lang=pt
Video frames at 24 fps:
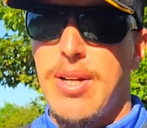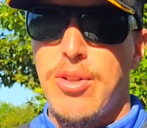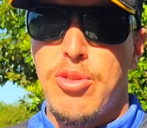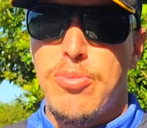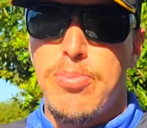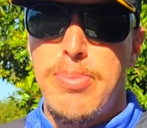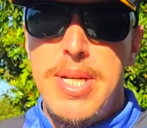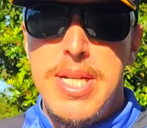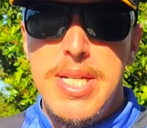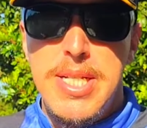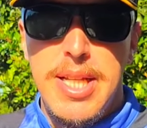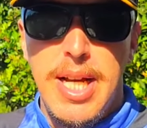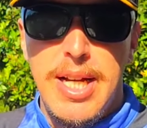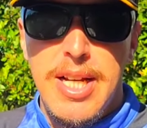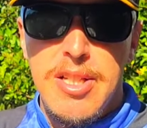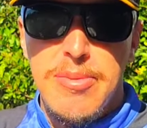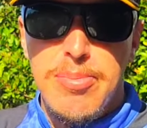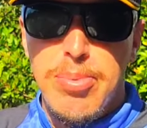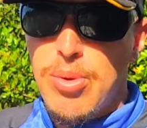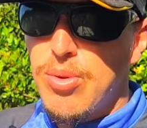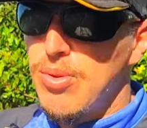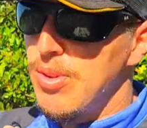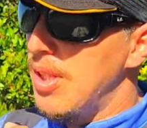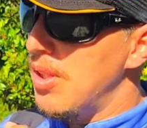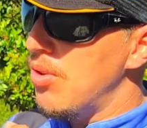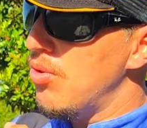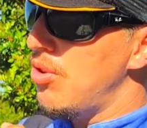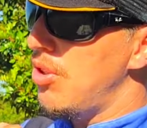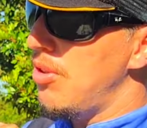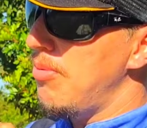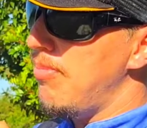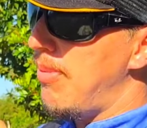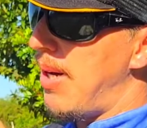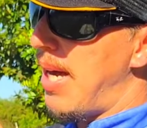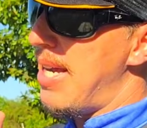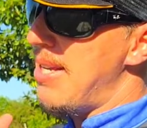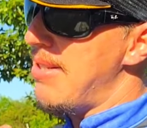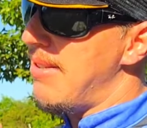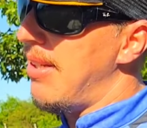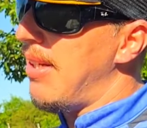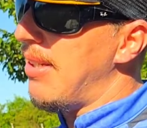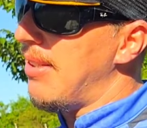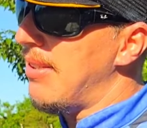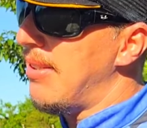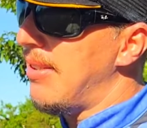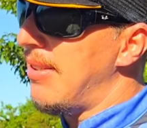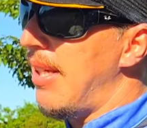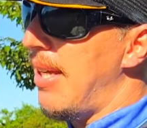os peixes tá respondendo demais
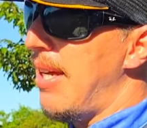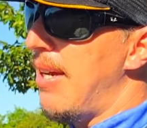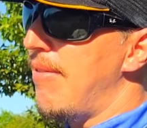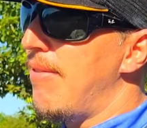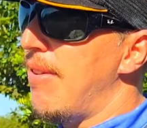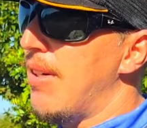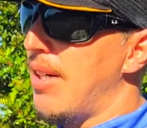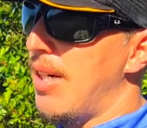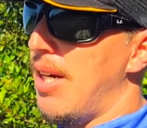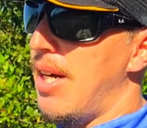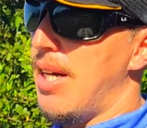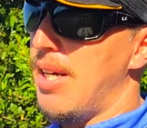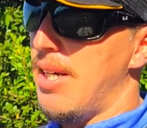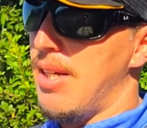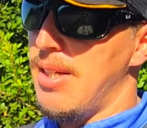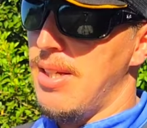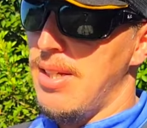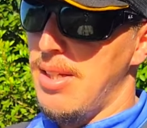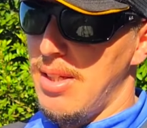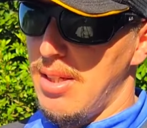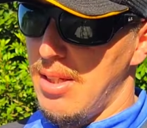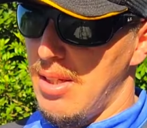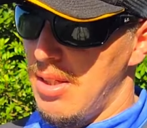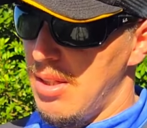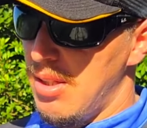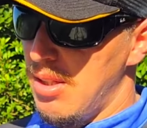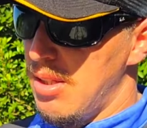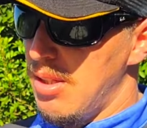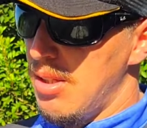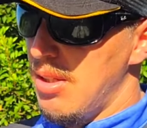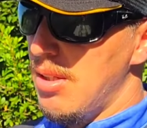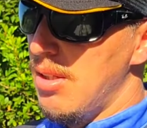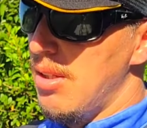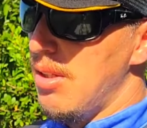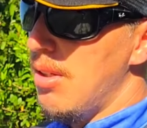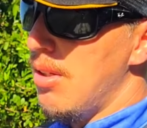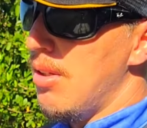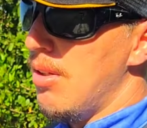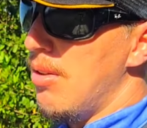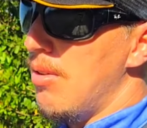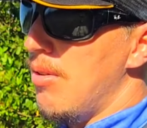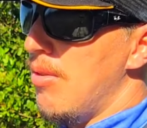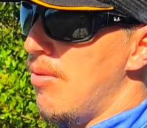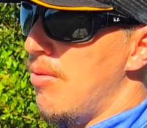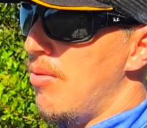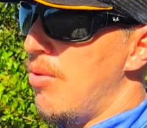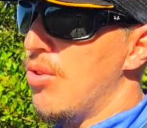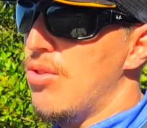na ceva, cara.
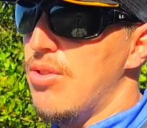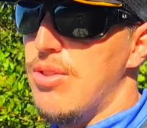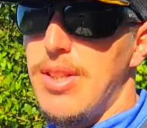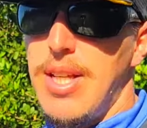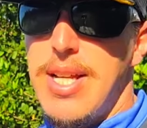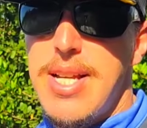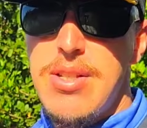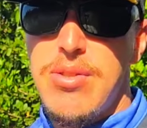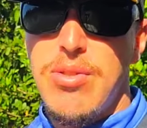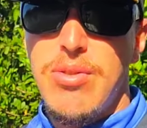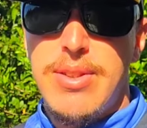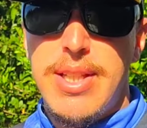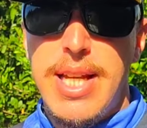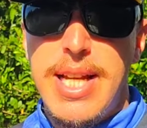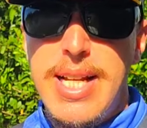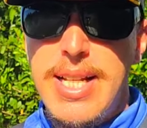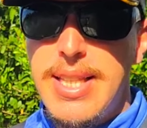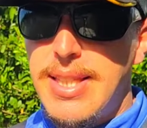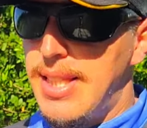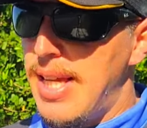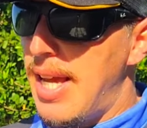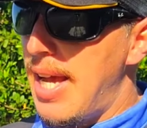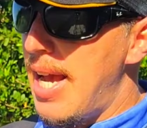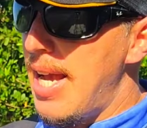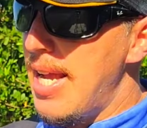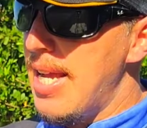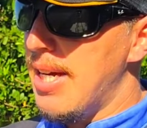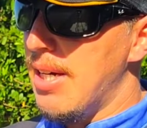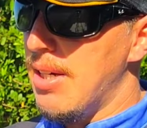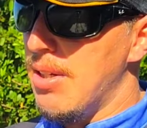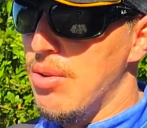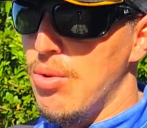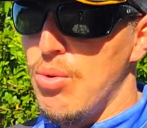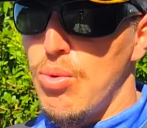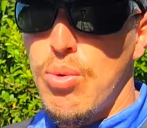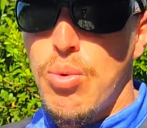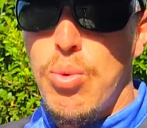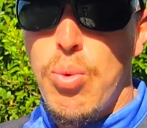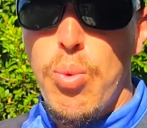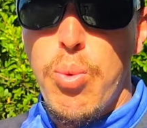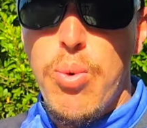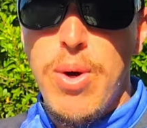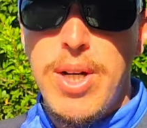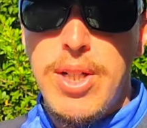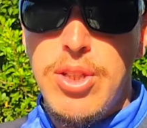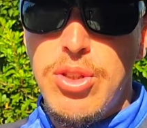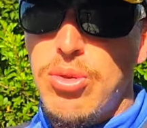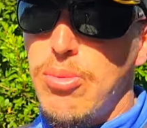Vocês não têm ideia o
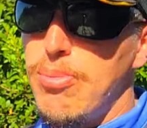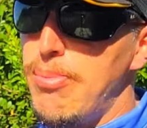quanto